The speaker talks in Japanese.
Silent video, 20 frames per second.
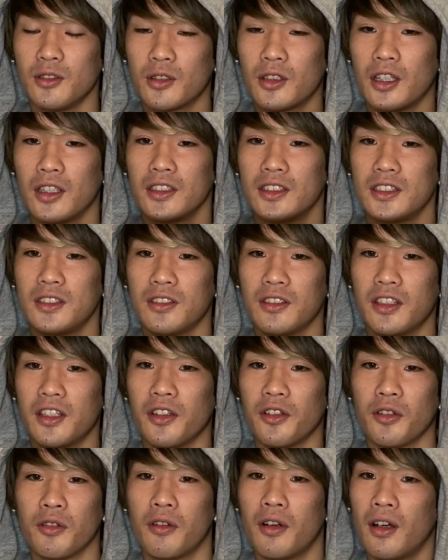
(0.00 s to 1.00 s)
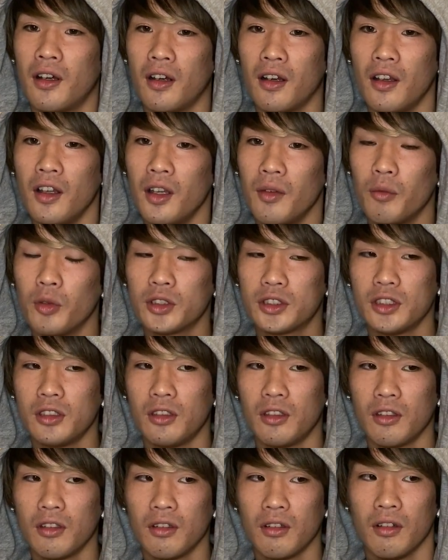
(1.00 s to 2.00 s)
感じるっていうのはもちろ
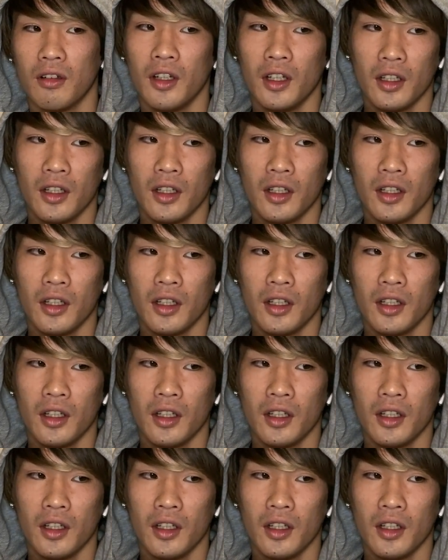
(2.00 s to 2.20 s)
ん